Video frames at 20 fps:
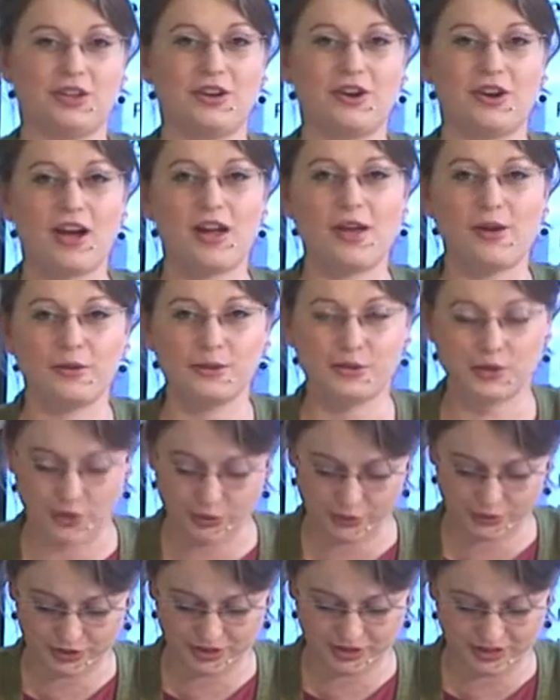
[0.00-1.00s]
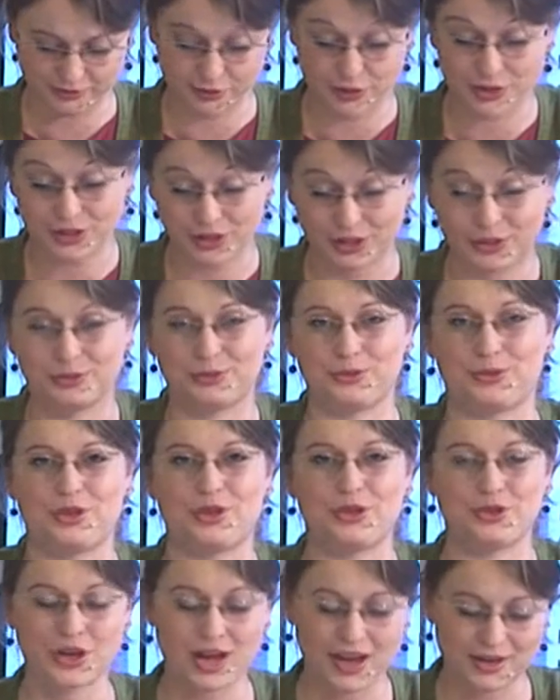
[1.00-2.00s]
kochają książki, wszystkich, którzy
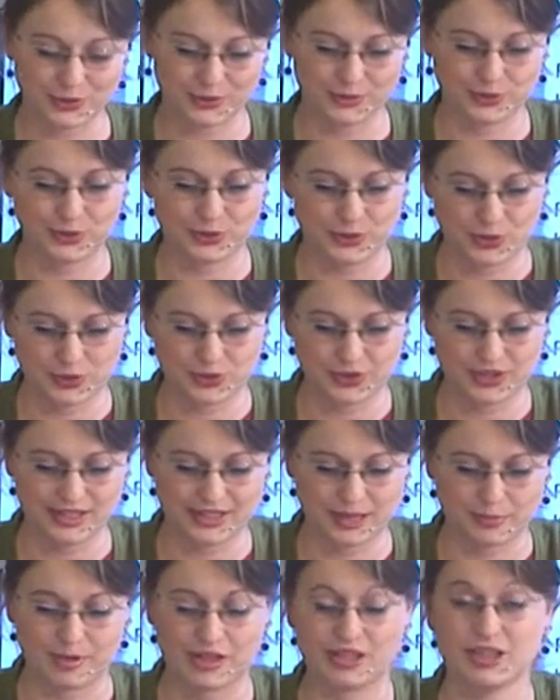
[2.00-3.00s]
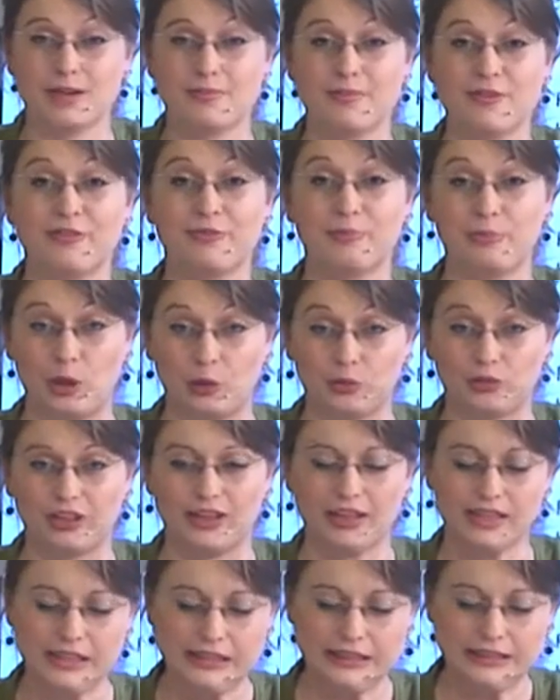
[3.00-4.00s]
kochają książki, zapraszamy w
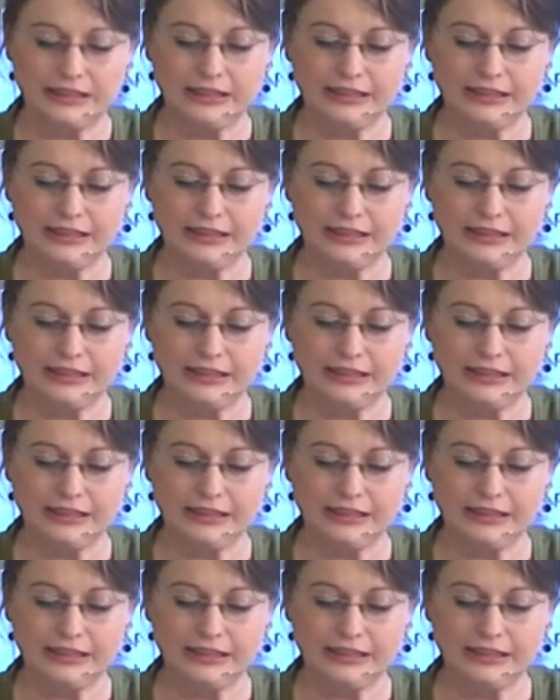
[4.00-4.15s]
piątek.